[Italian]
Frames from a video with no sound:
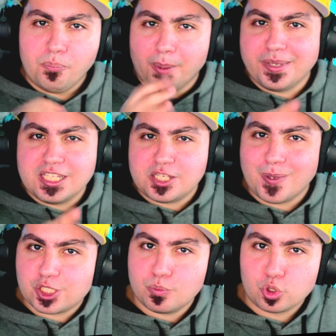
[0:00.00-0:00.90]
Un po' mi
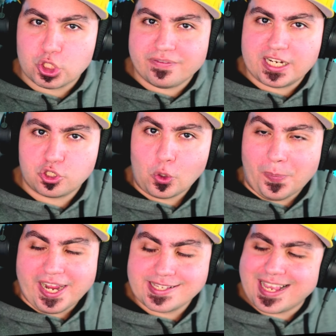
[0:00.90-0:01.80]
dispiace bruciarvi la
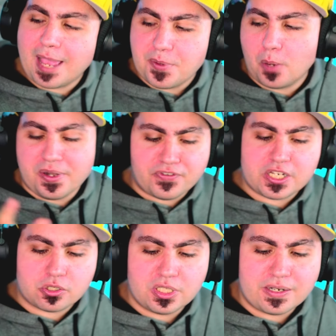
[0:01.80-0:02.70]
sorpresa, eh, però
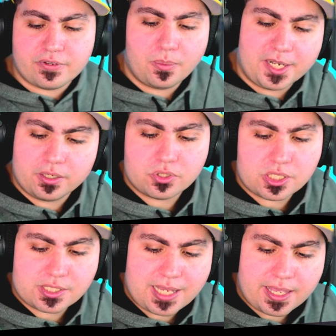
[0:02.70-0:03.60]
preferisco dirvelo perché
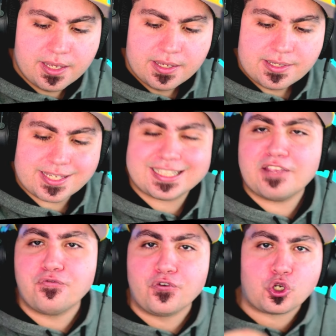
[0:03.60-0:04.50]
così, sai, siete
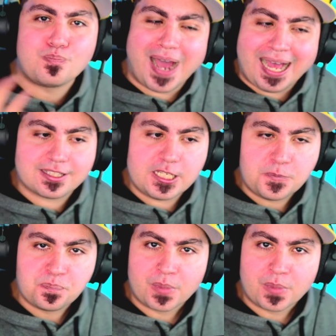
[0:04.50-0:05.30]
informati.